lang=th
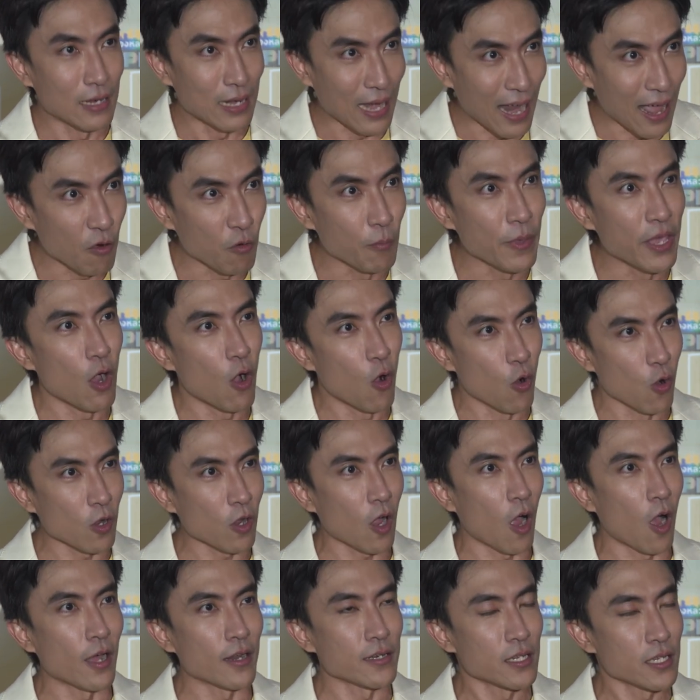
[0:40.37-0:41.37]
เรามีองค์
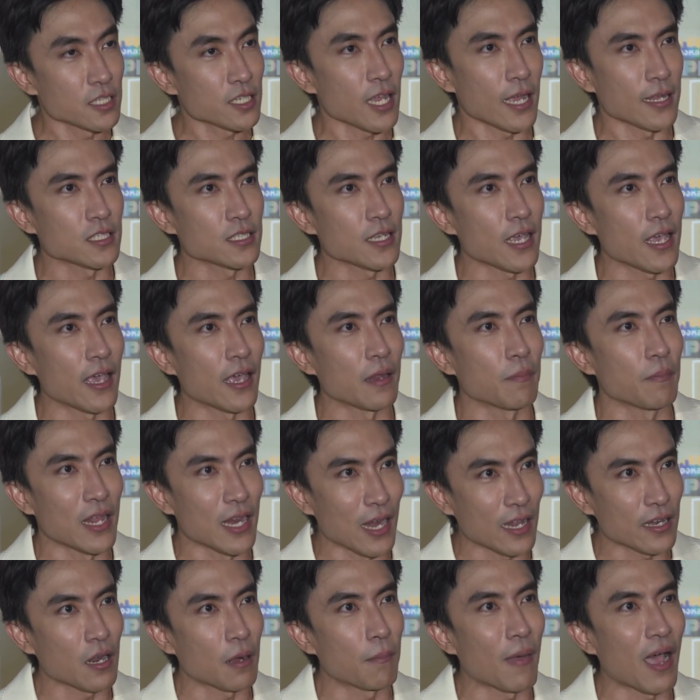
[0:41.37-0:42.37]
กรที่ชัดเจน มี
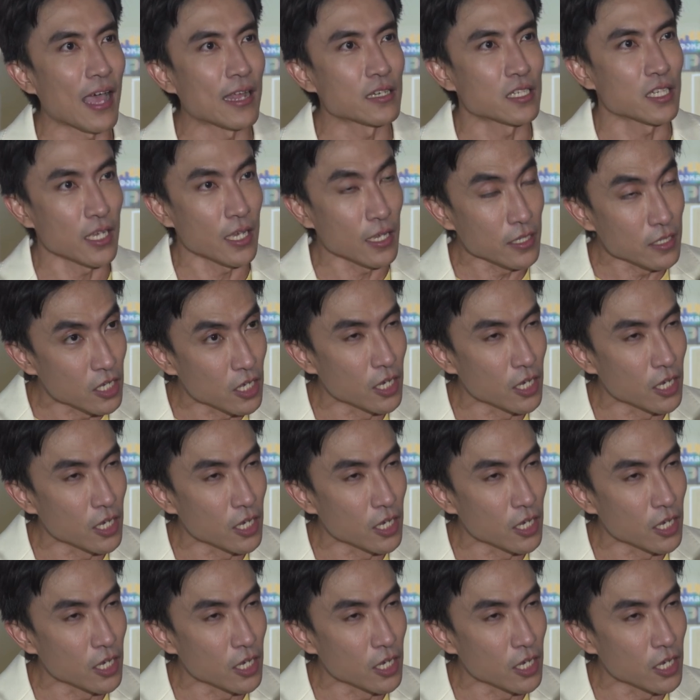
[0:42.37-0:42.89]
รัฐบาลที่